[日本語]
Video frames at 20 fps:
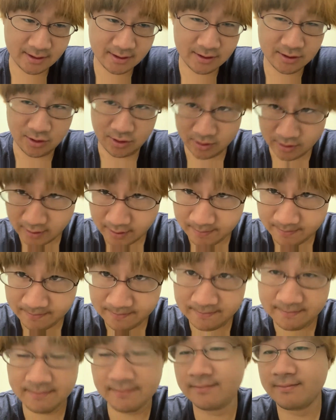それでは
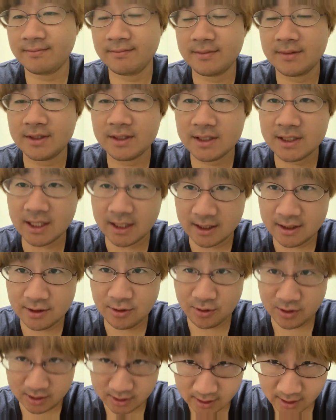
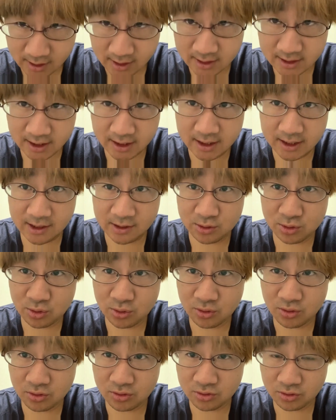よかったらチャンネル
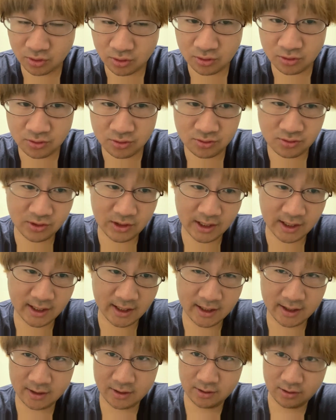登録と、
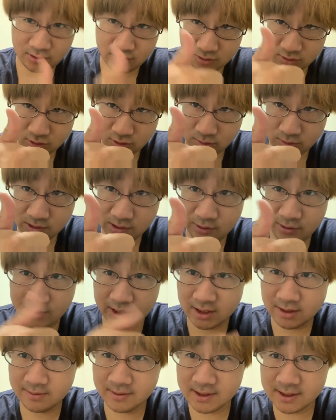えー、グッドボタンお願
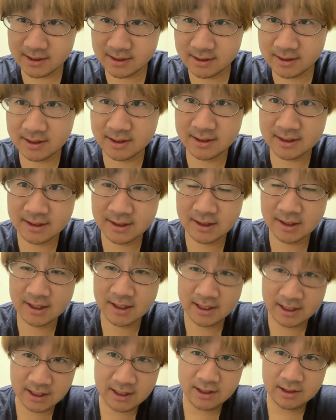いします。
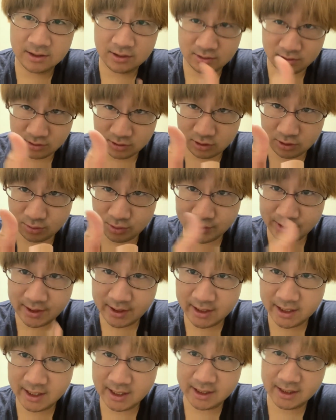グッドボタン
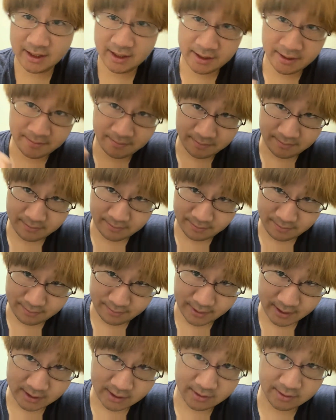が嫌だったら×
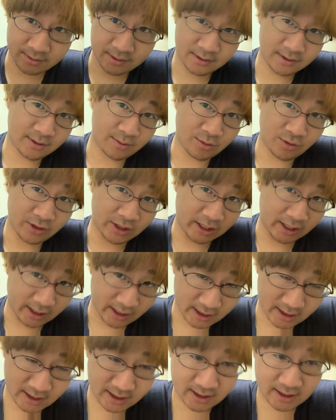でも オーケー
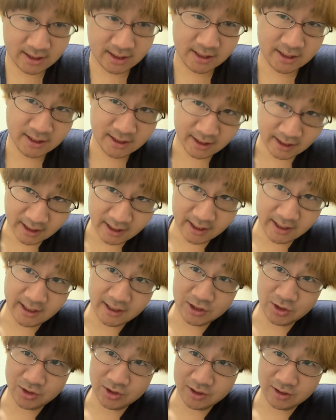です。なんか
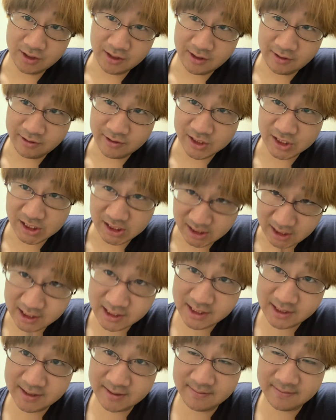リアクションしてくれたら嬉しいで
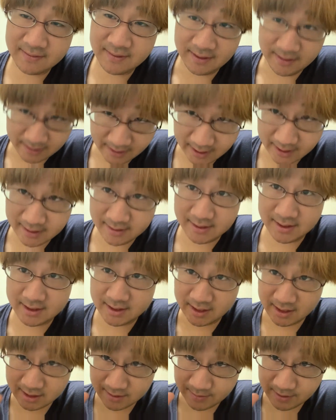す。はい、
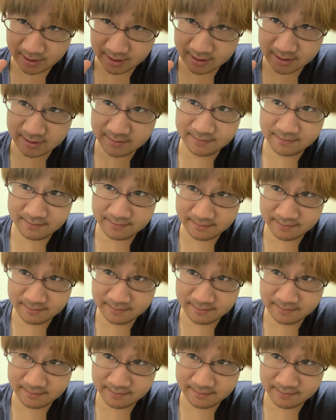失礼します。